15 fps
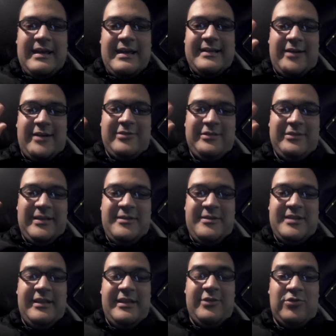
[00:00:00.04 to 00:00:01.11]
Ciao a tutti
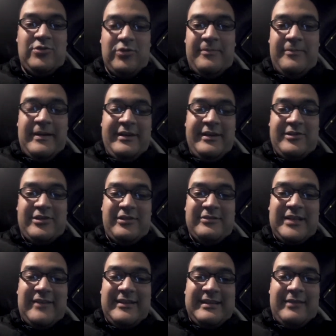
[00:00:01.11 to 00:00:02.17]
amici di YouTube, io sono
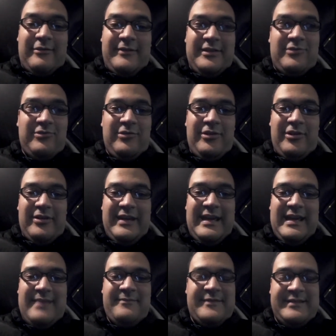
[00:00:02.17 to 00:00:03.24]
Travatar91
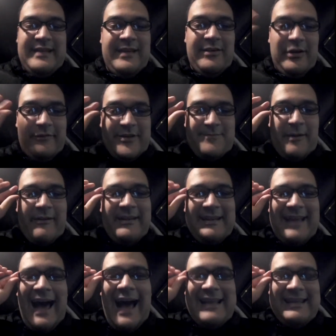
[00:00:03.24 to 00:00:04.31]
e sì, non vi
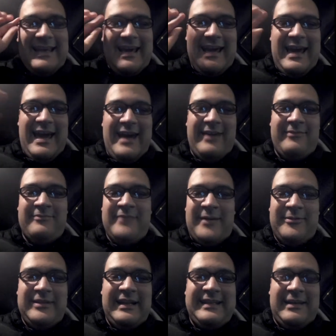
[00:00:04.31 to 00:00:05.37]
spaventate, è una
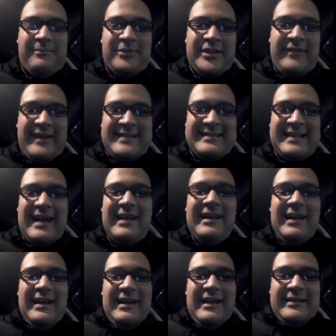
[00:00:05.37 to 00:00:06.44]
modalità un po' diversa
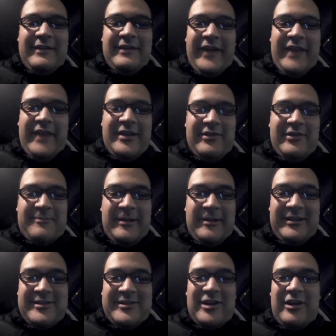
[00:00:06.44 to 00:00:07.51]
di fare video
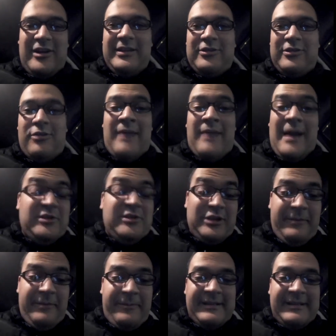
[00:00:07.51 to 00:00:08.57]
rispetto al solito, ma mi sto
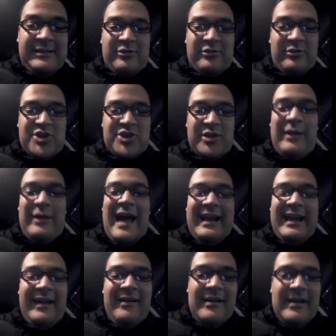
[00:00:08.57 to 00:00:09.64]
riprendendo col
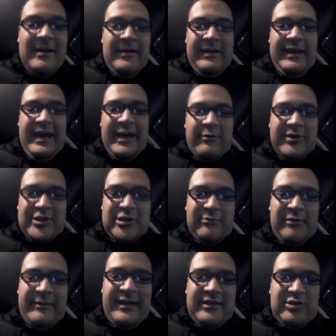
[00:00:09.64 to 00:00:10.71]
cellulare e in questo
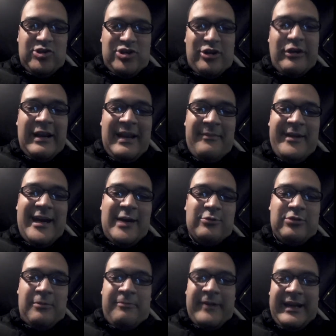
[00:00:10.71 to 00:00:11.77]
momento sono nella mia
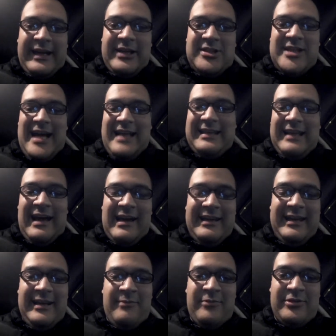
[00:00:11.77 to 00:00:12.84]
auto parcheggiata.
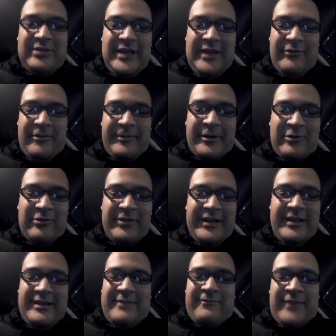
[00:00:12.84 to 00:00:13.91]
Il motivo per
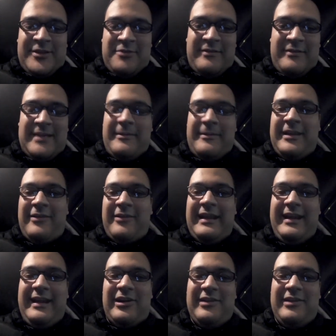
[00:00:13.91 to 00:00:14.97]
cui faccio questa
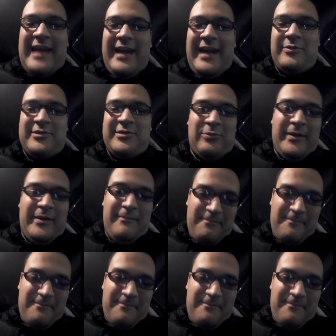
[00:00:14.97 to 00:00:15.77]
particolare cosa è questo qui.